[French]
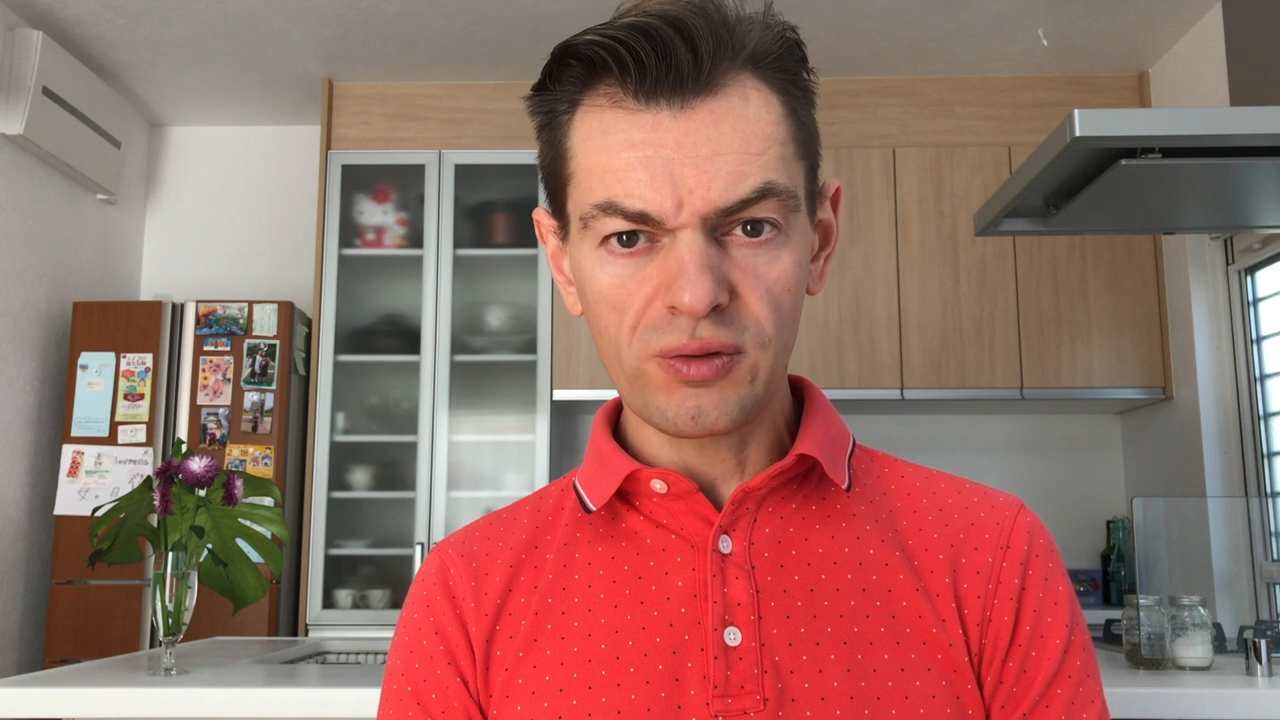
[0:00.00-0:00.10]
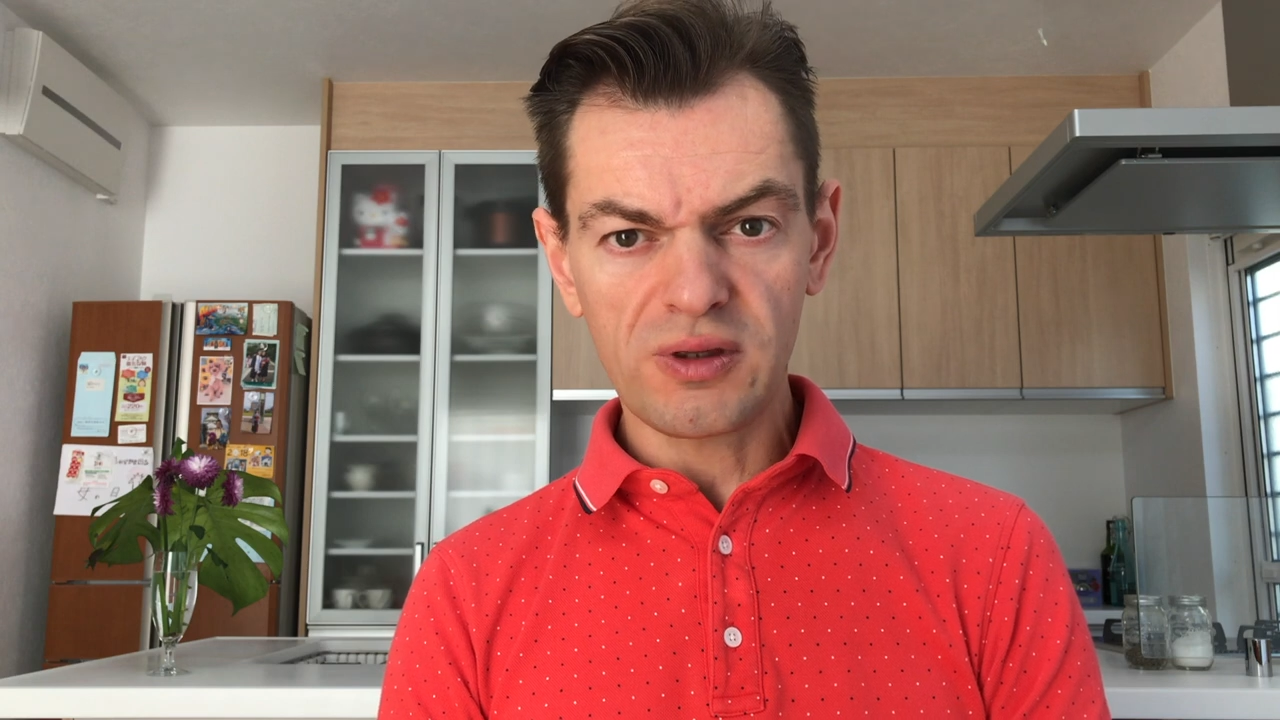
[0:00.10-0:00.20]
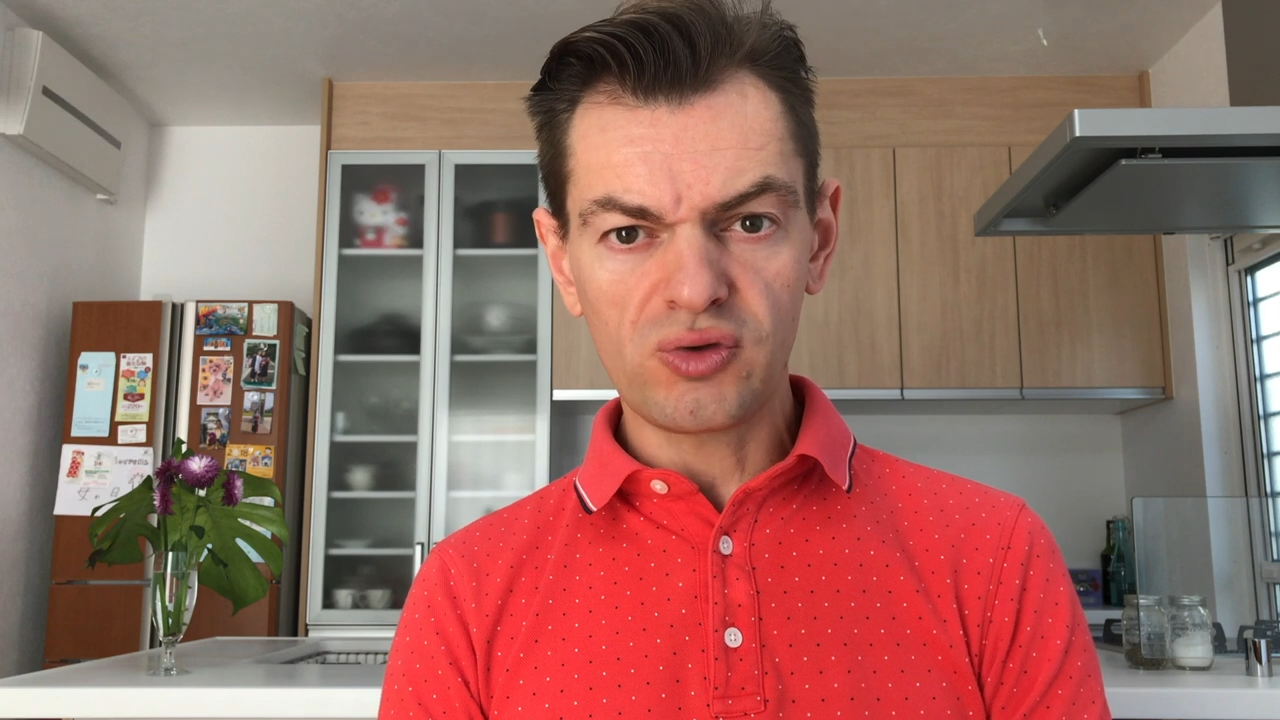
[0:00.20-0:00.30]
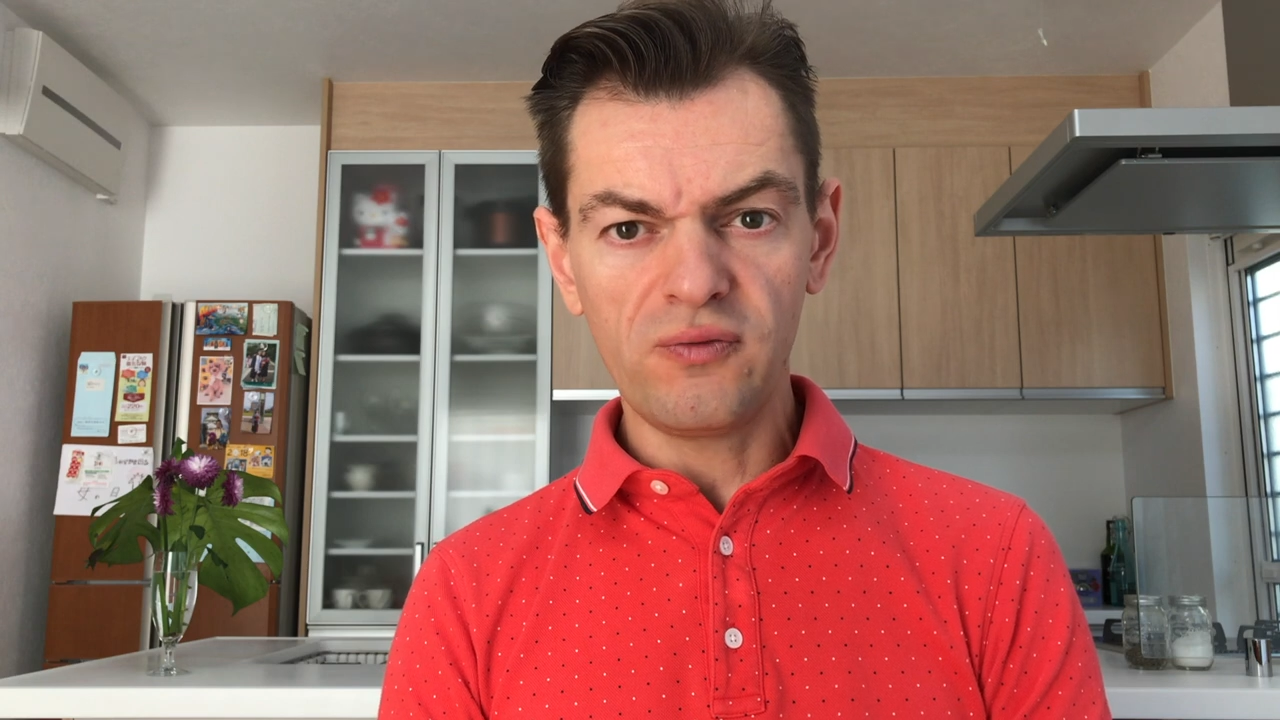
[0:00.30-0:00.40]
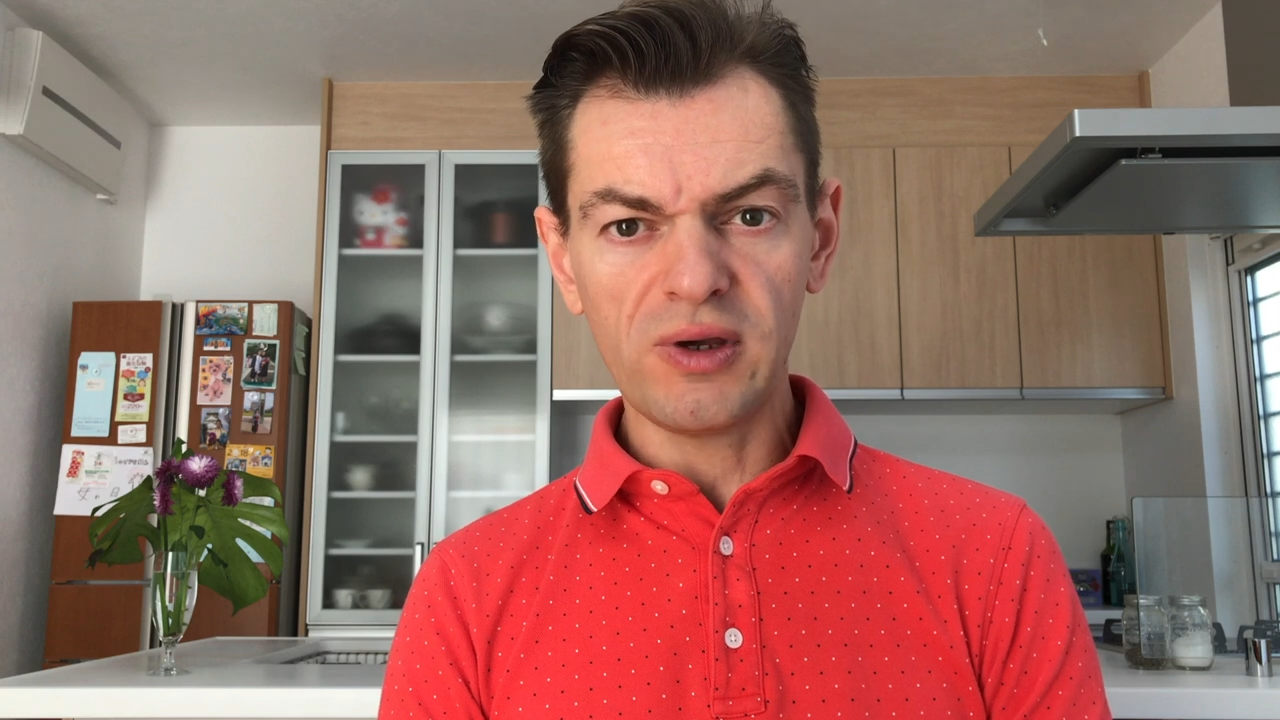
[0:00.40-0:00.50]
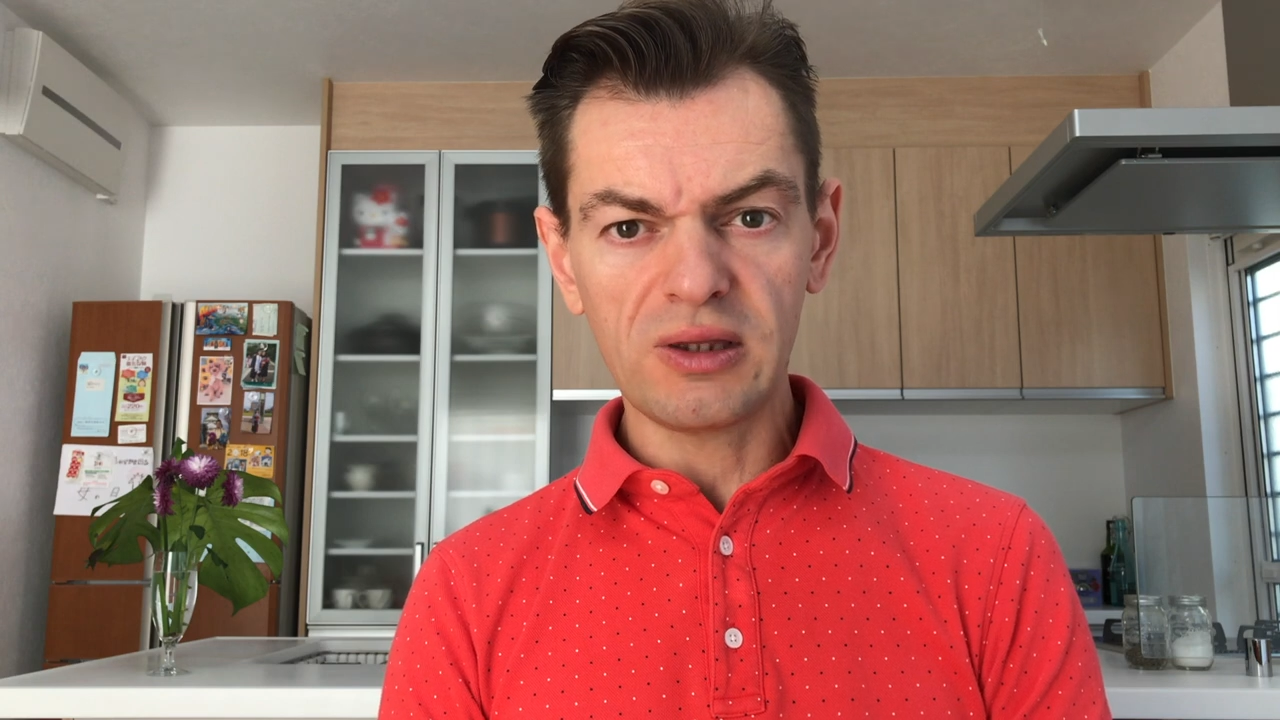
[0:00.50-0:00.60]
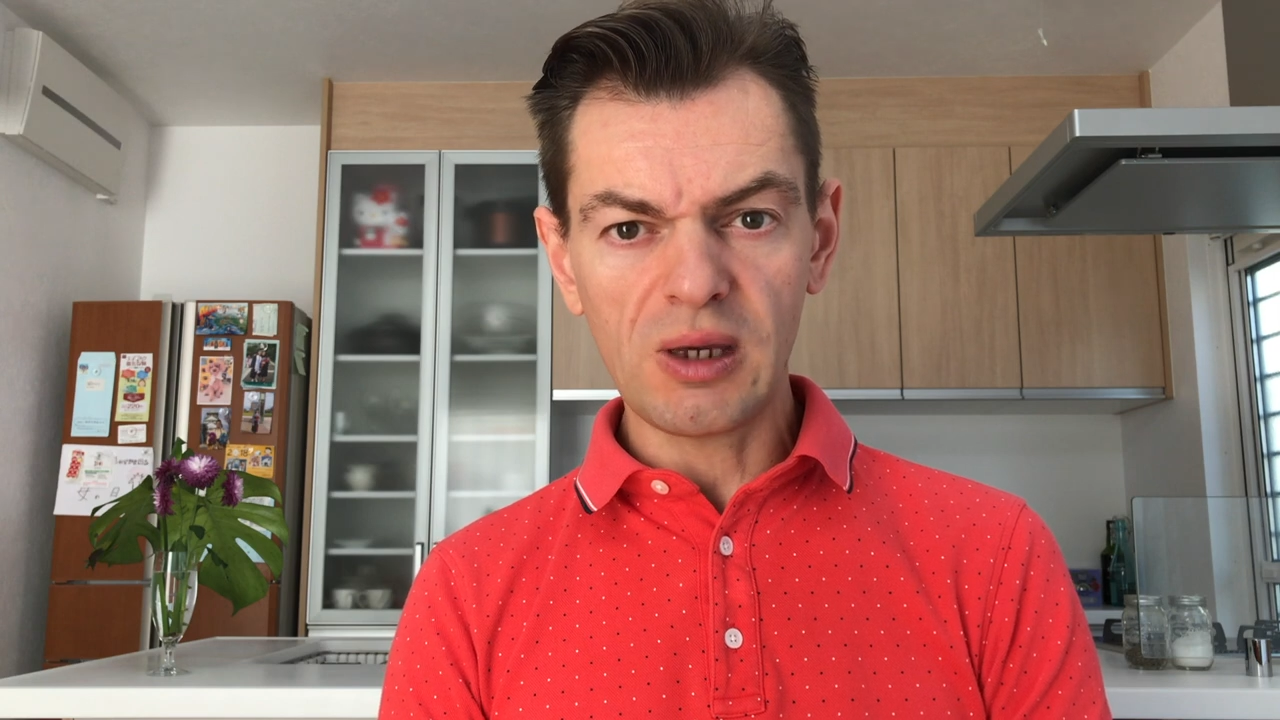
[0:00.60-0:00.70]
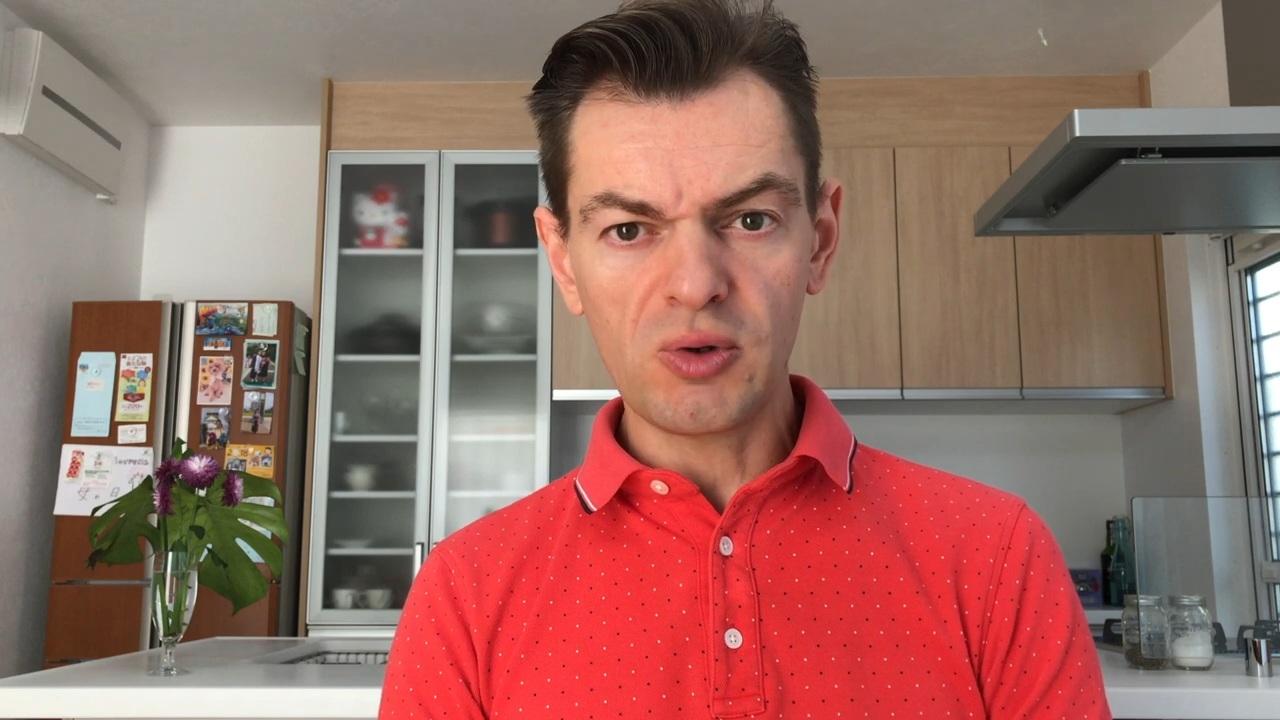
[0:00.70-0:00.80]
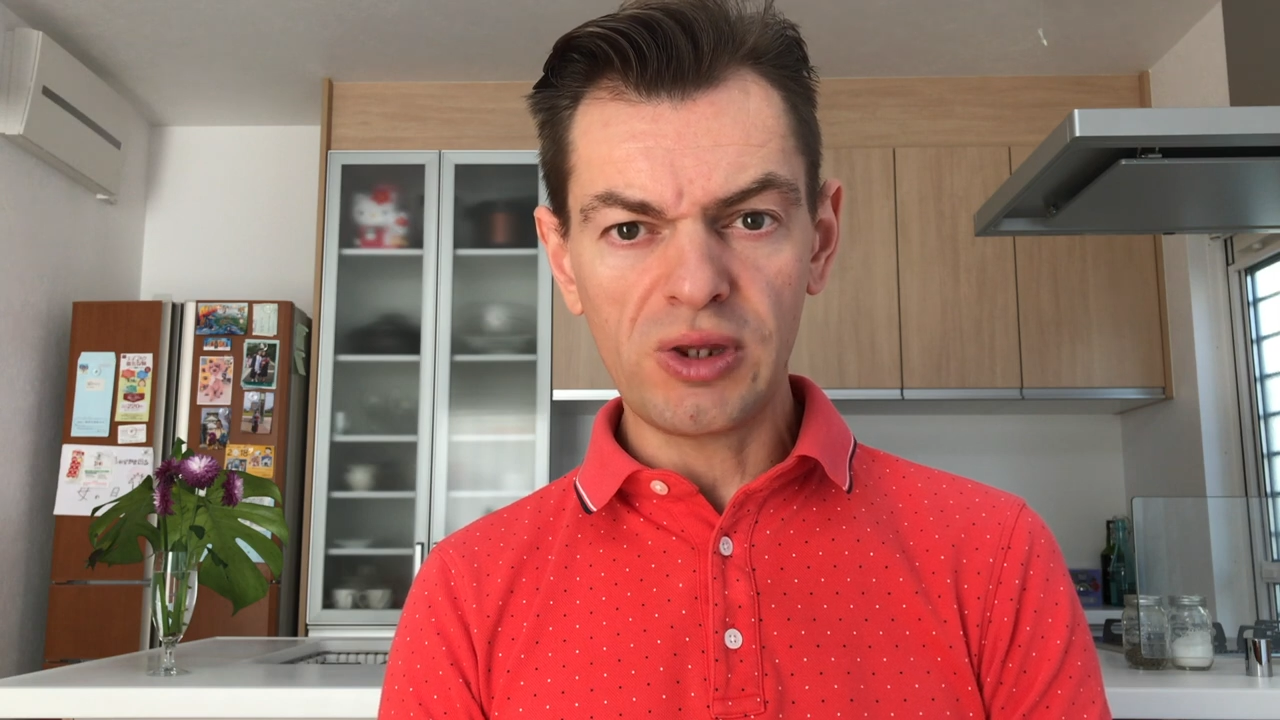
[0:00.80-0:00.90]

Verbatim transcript: c'est une véritable